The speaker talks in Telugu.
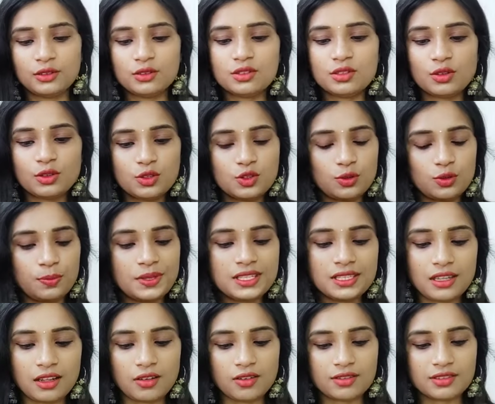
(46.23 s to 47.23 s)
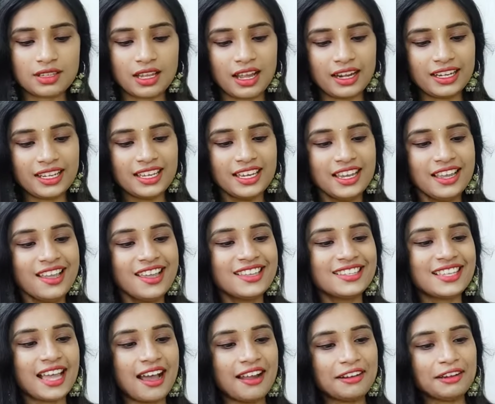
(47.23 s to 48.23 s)
సో చూపిస్తాను ఒకసారి
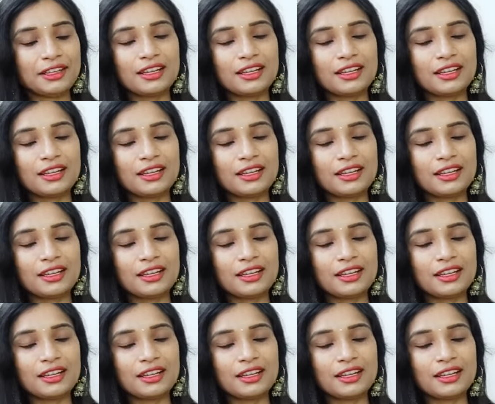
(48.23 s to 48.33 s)
శారీ